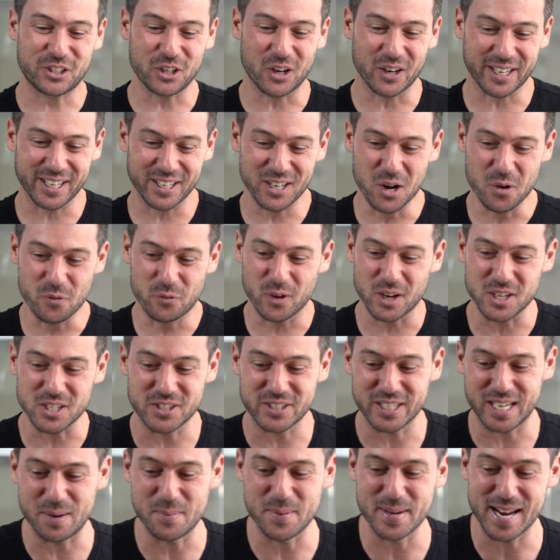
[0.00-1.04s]
achou que não
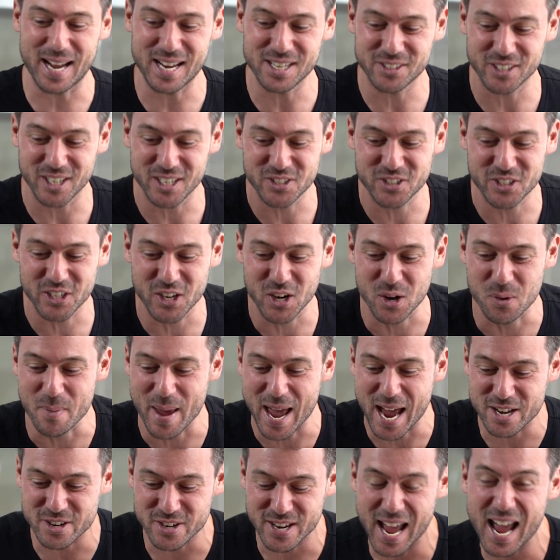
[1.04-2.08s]
fosse terminar sem ensino
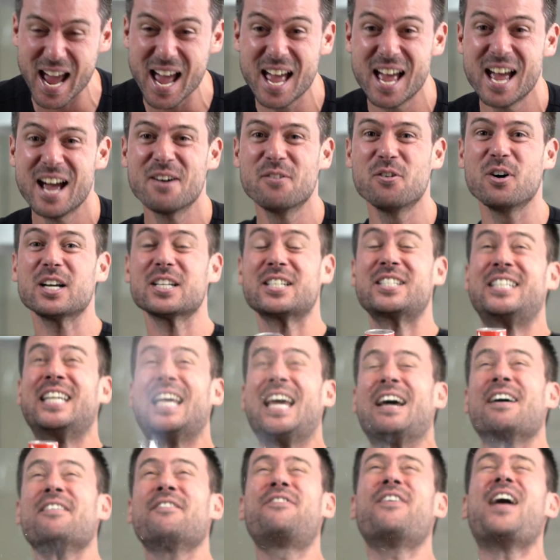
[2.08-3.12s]
médio, né?
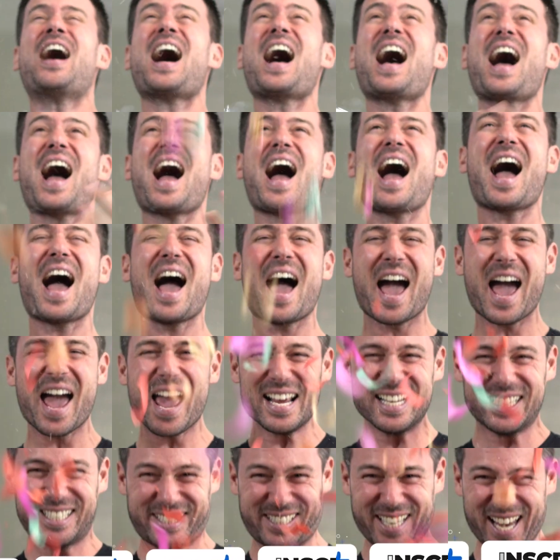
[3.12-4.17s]
Você
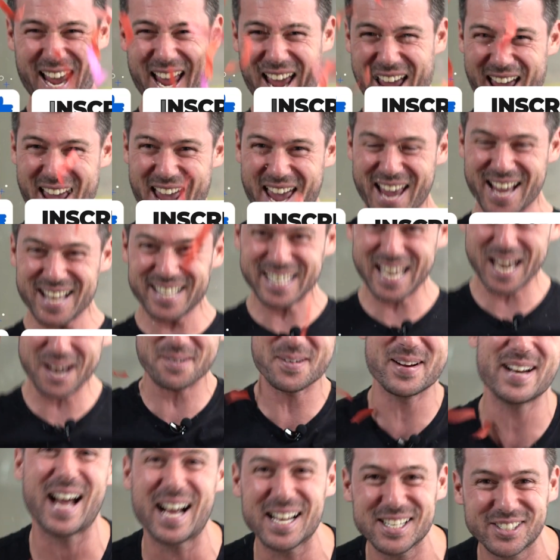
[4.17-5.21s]
vai sim
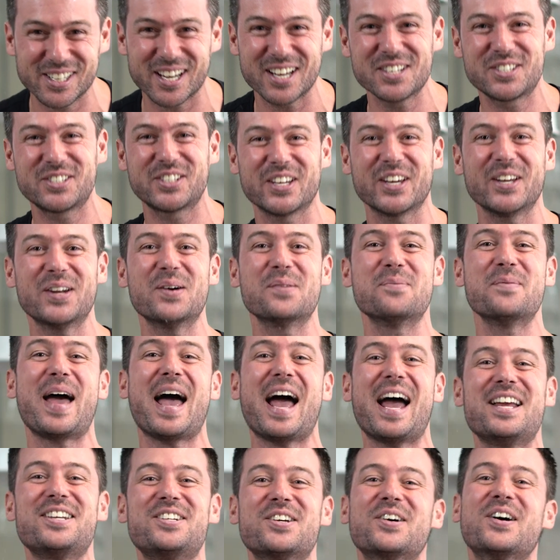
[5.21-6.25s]
terminar sem ensino
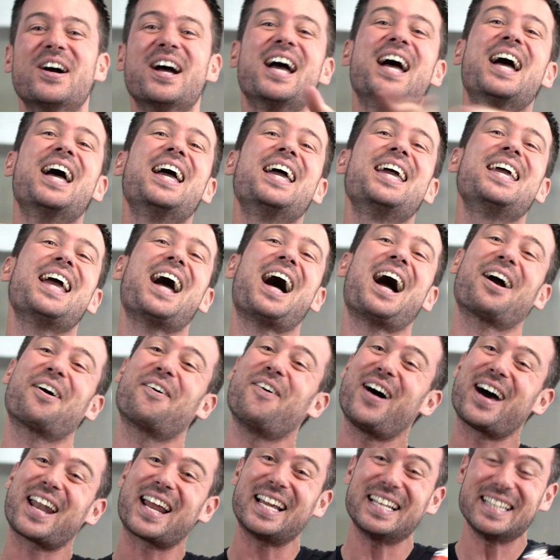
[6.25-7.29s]
médio e
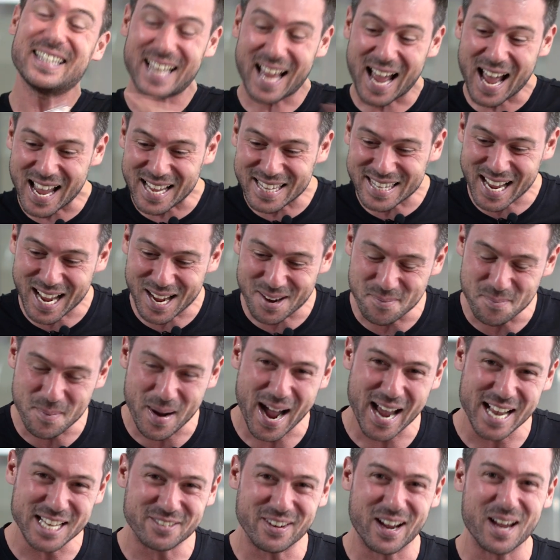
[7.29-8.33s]
agora nada
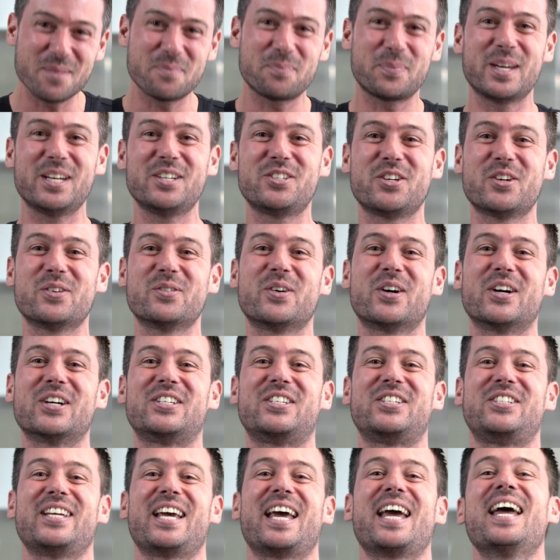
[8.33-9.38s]
mais vai pedir
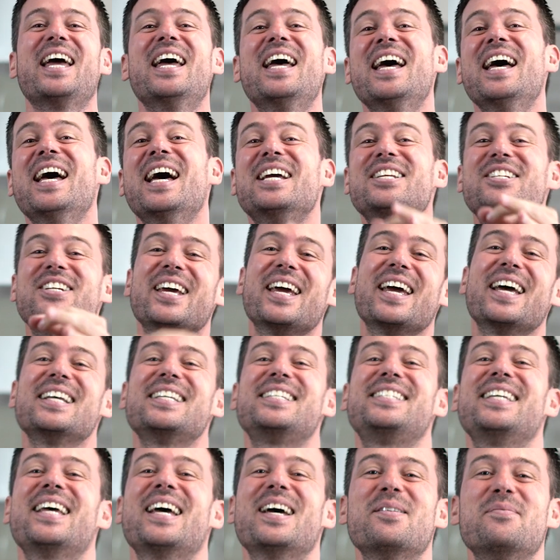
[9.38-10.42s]
você de
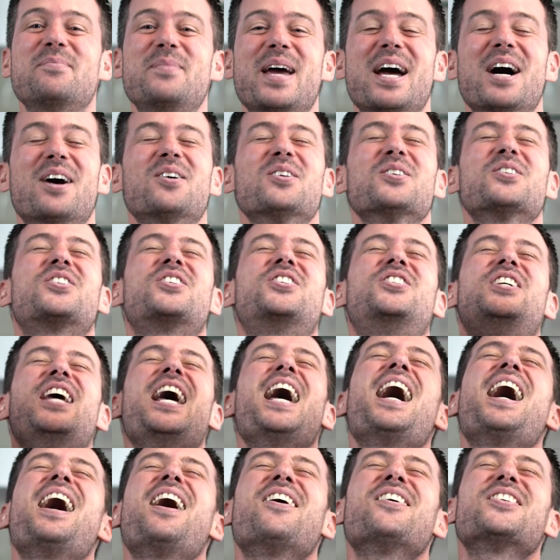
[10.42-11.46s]
receber o
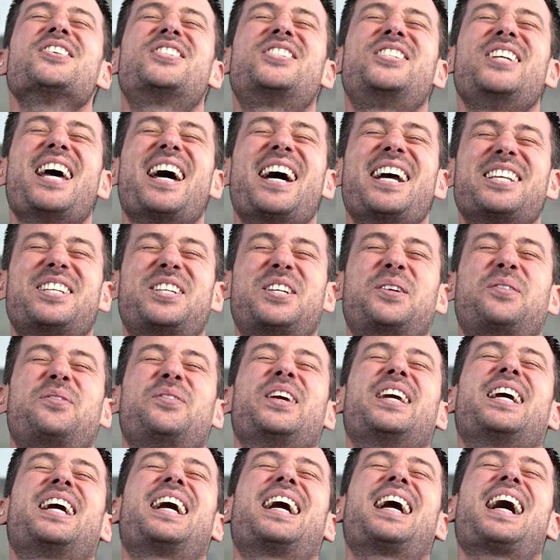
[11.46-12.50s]
seu
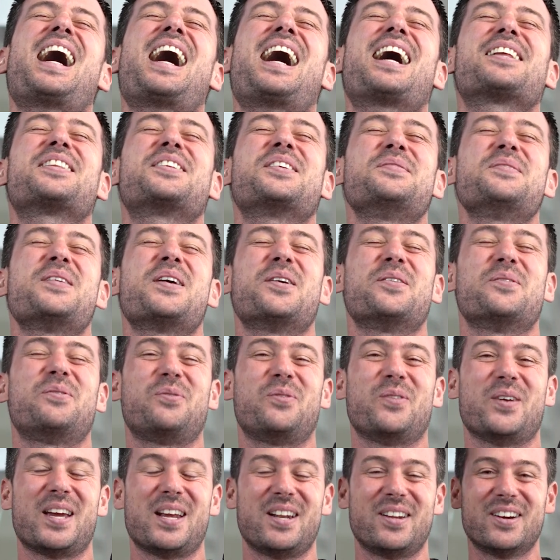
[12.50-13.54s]
certificado, meu
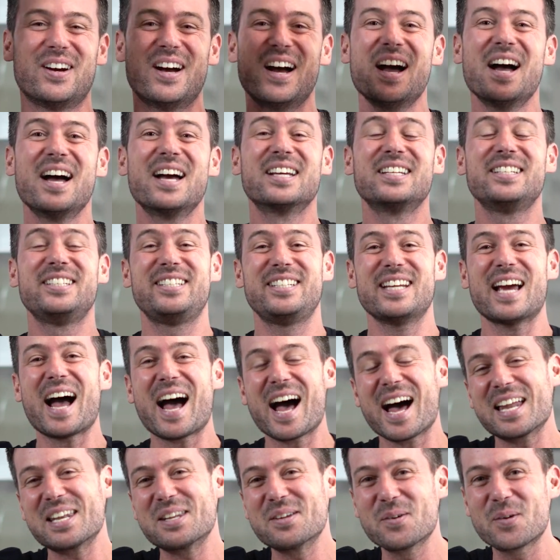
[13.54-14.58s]
filho,
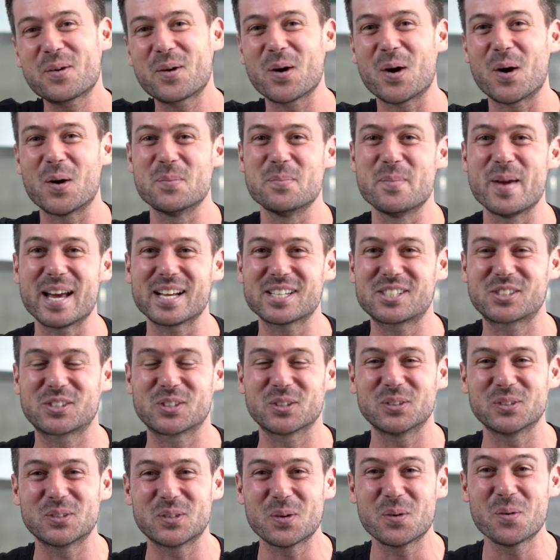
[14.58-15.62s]
já no
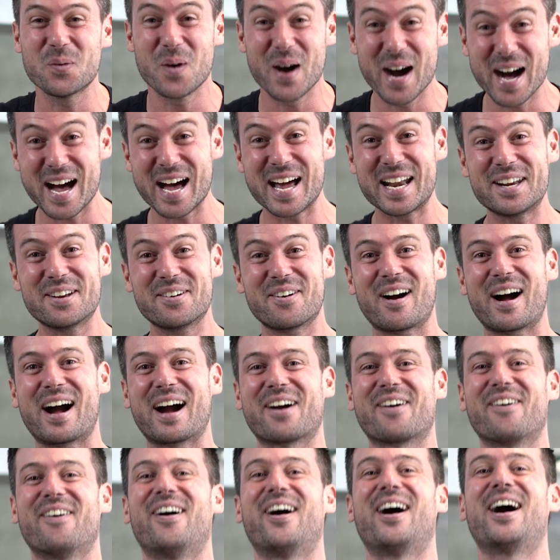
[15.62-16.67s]
começo do ano
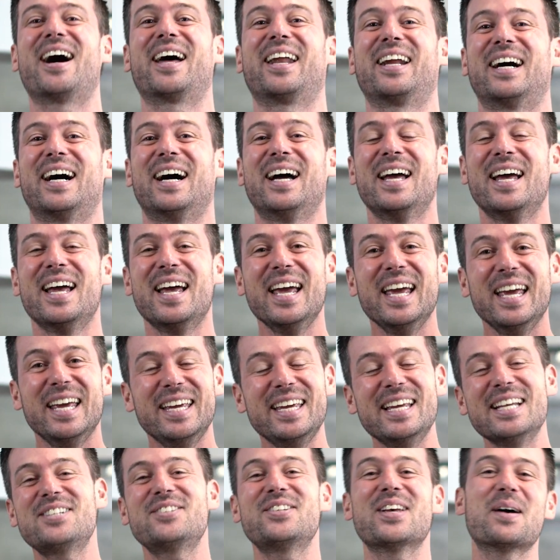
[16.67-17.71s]
agora.
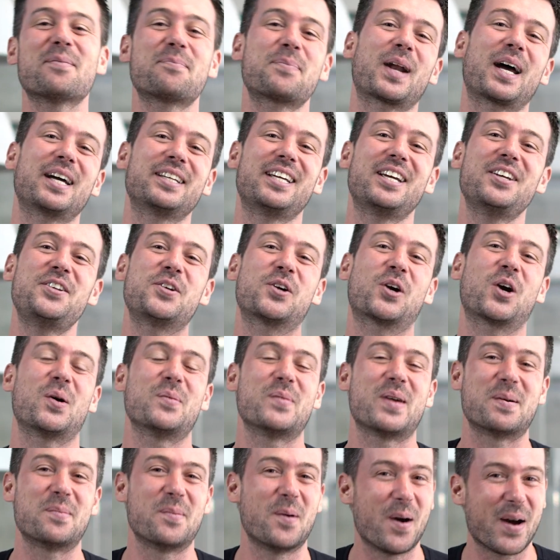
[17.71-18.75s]
Isso é pra gente
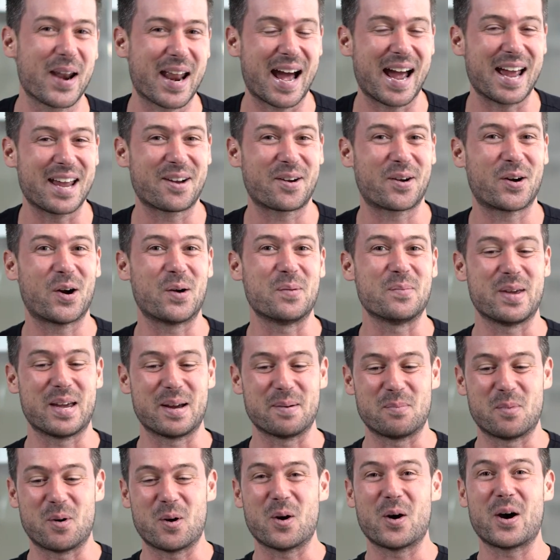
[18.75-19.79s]
comemorar e
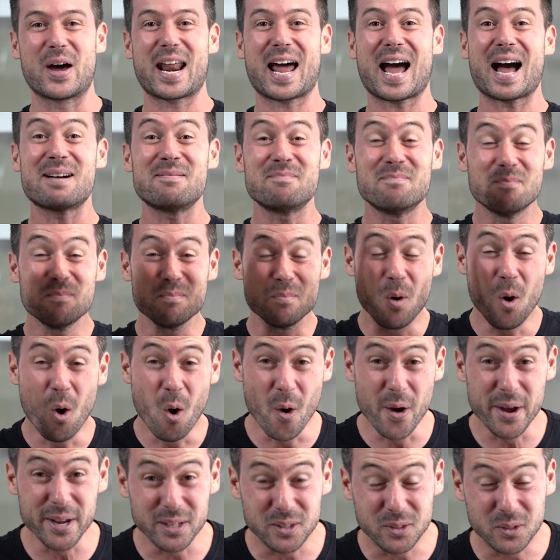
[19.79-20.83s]
comemorar
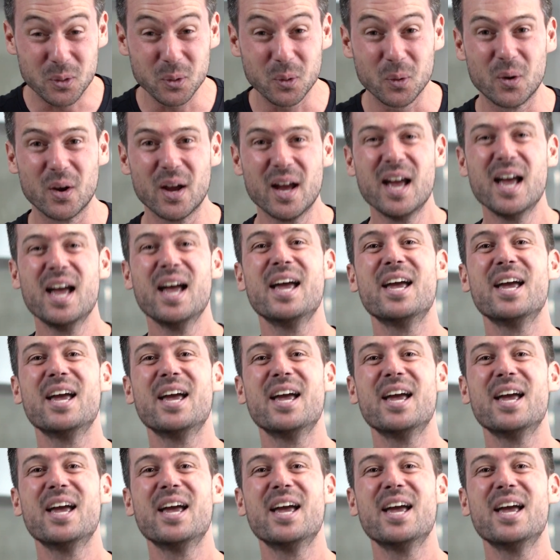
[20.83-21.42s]
muito.